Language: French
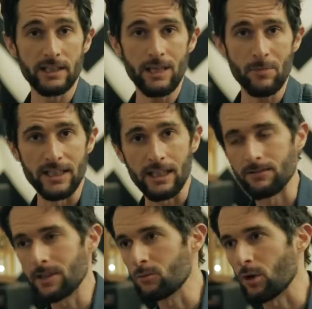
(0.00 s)
Gilliam a décrit
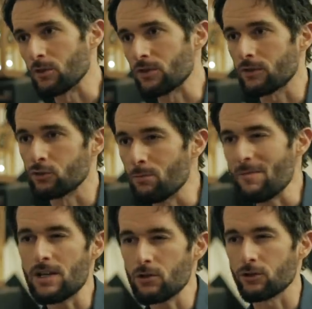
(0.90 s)
le film comme une sorte de
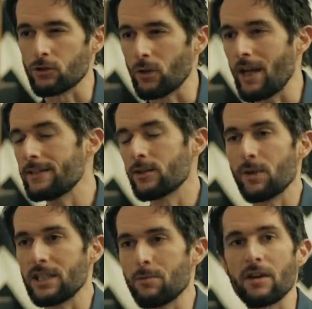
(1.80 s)
mélange entre Alice au
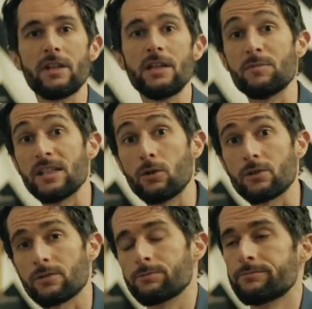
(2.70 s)
pays des merveilles et
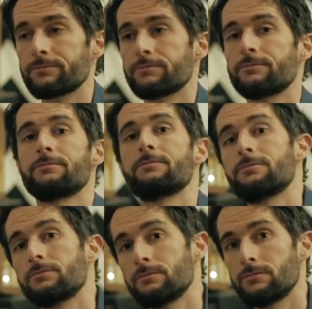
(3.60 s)
Psychose.
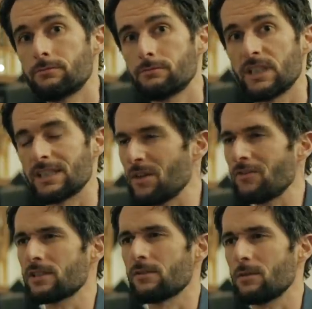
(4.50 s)
C'est
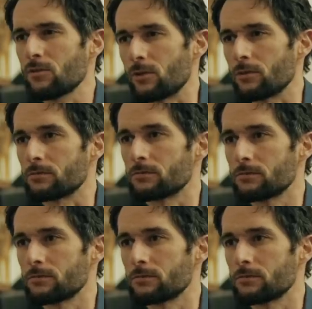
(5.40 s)
bien vendre ces films ce con.